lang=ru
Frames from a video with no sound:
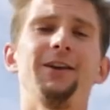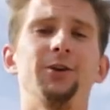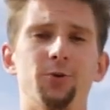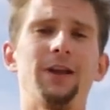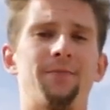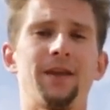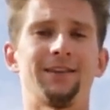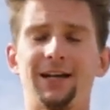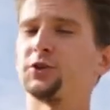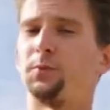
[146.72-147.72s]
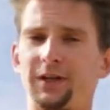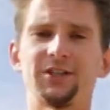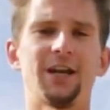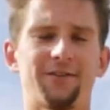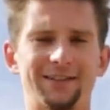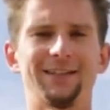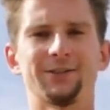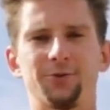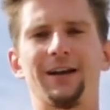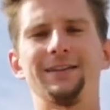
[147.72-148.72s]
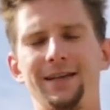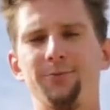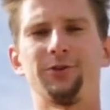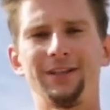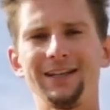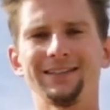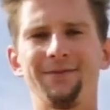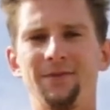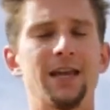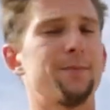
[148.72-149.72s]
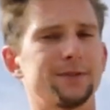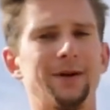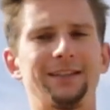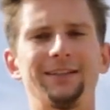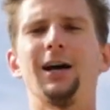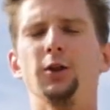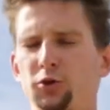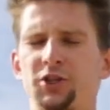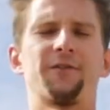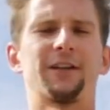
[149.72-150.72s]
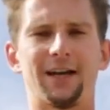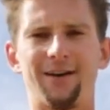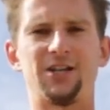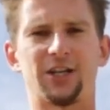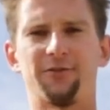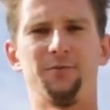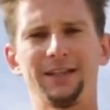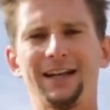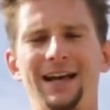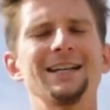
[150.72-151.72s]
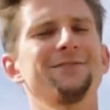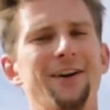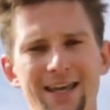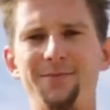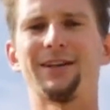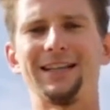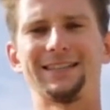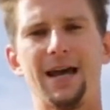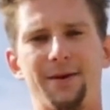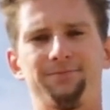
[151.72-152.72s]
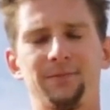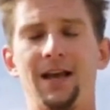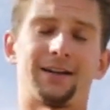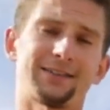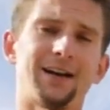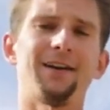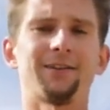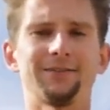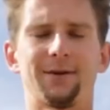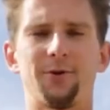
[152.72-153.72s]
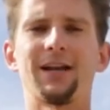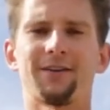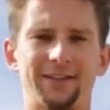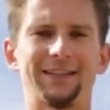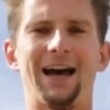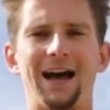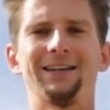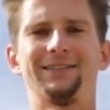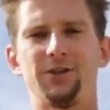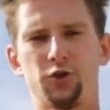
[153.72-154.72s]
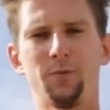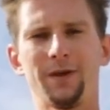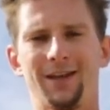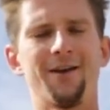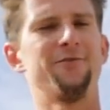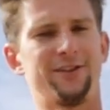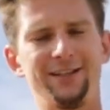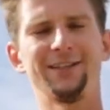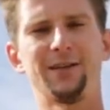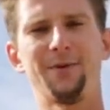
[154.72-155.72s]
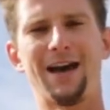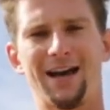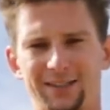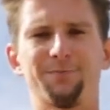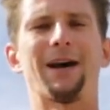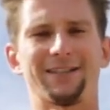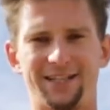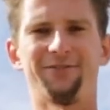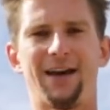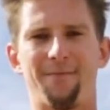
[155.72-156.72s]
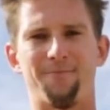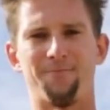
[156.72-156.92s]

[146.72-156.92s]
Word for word: июля, так что приезжай в Казанскую академию тенниса и посмотри на лучших фехтовальщиков мира своими глазами. Разговаривал с тобой, как всегда, Алексей Чупин. Ведите себя спортивно!